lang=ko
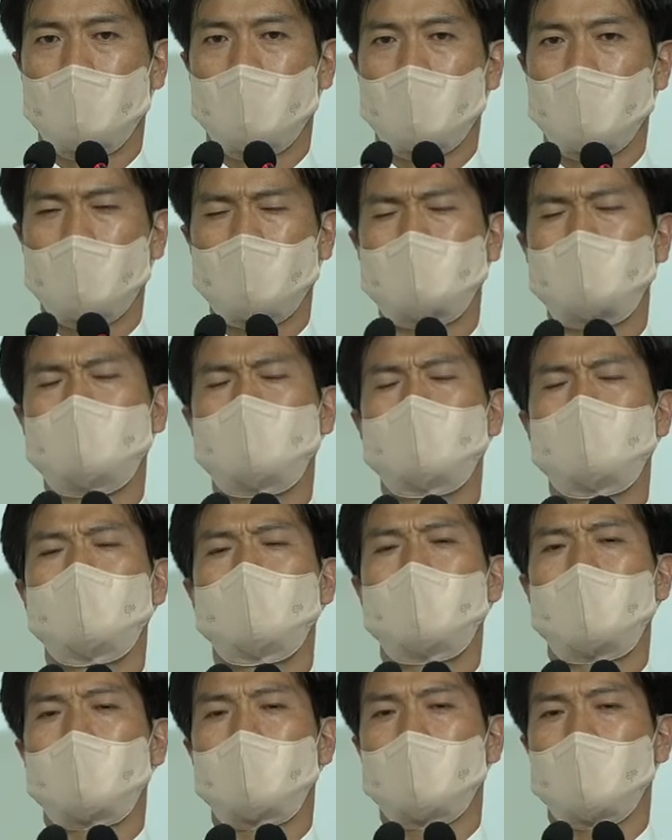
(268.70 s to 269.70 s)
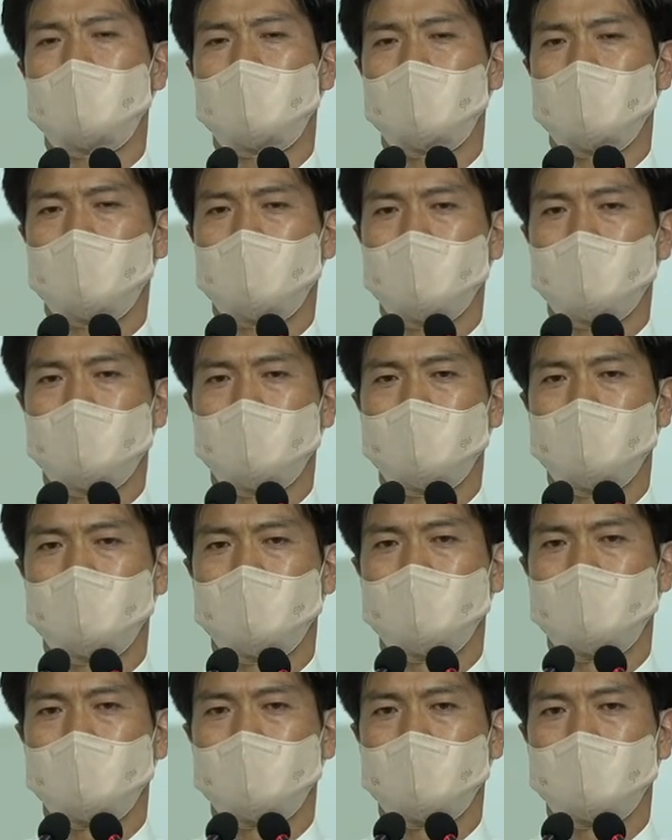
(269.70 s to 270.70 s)
하여튼 부모 말을 안 들면 으
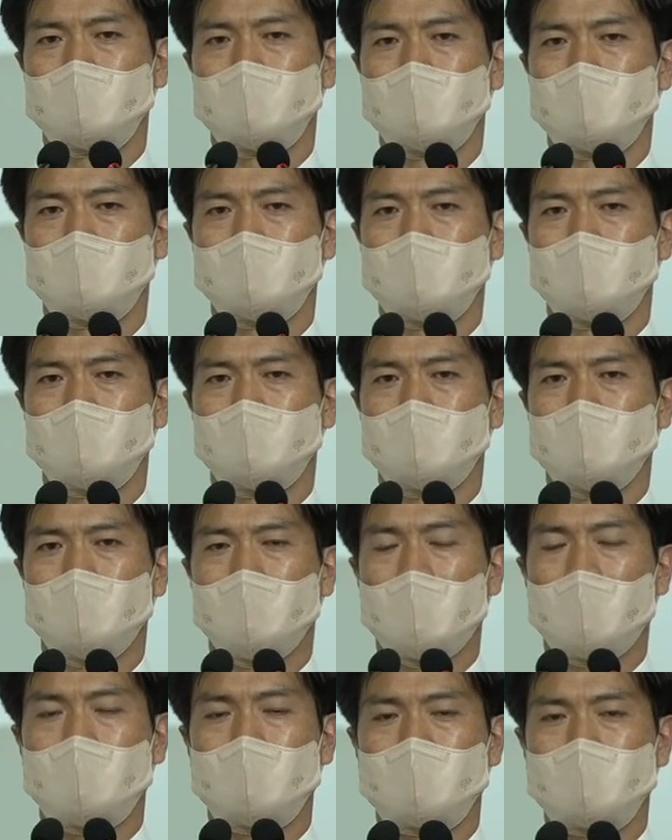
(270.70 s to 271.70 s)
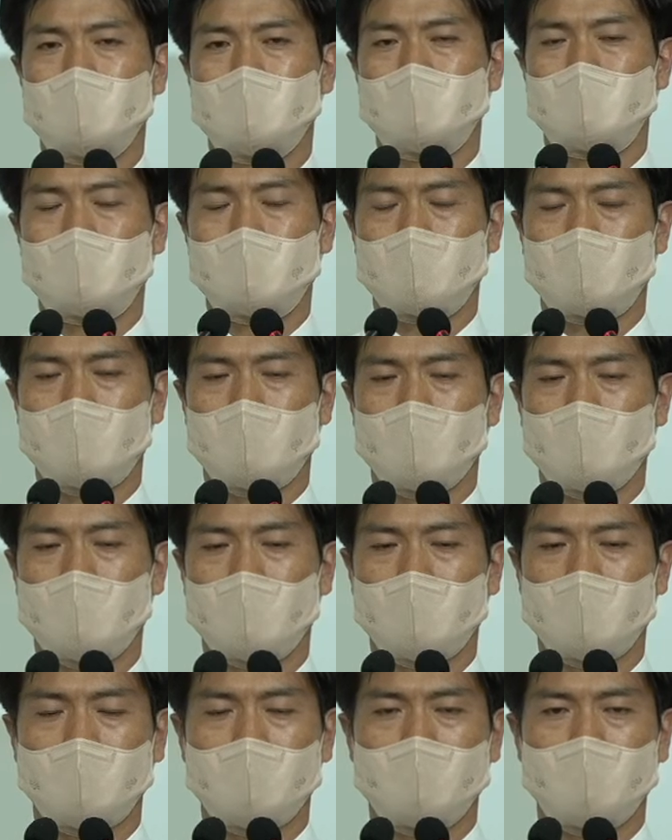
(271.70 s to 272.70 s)
아버지는 쉽게
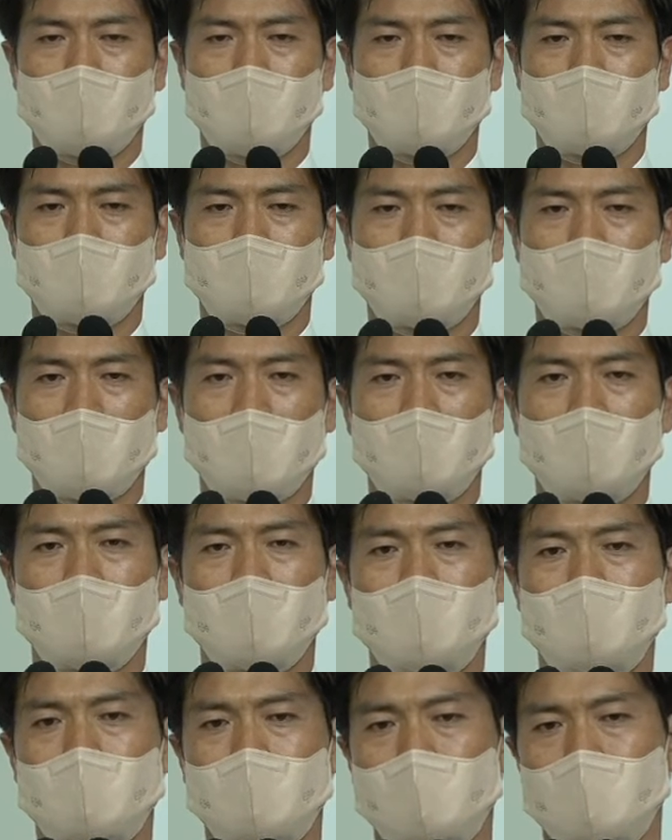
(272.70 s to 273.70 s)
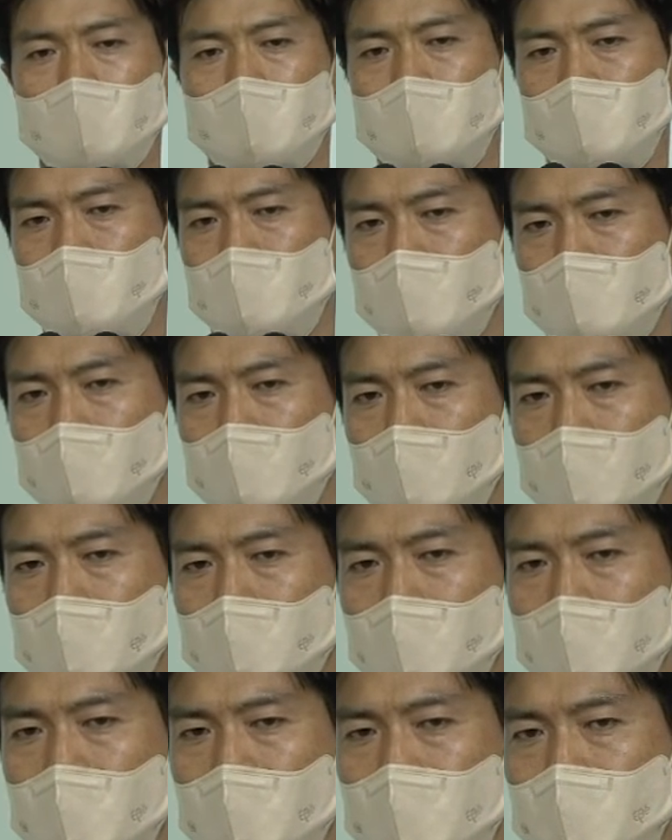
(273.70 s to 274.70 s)
화를 냅니다. 그러나 하나님은 그렇게 쉽게
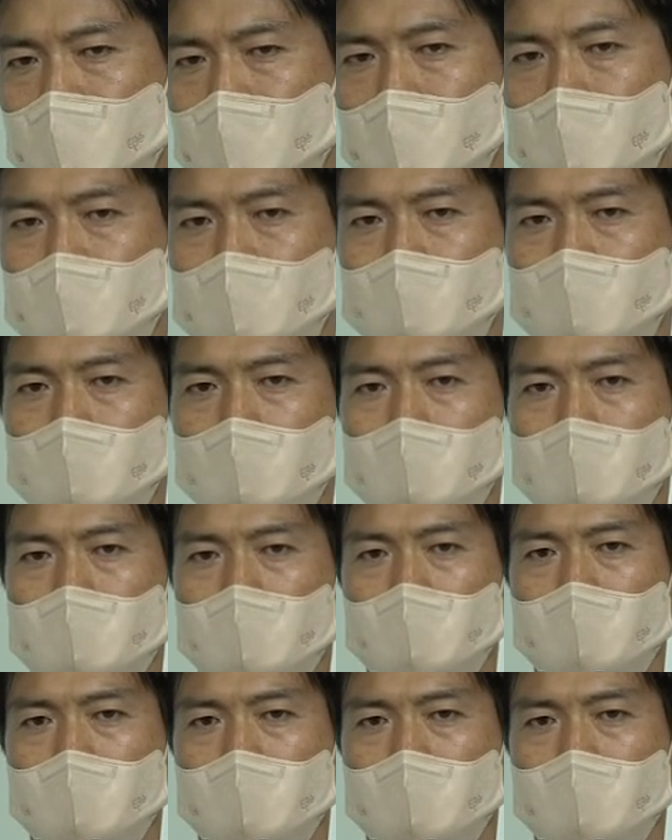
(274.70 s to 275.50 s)
화를 내시지 않습니다.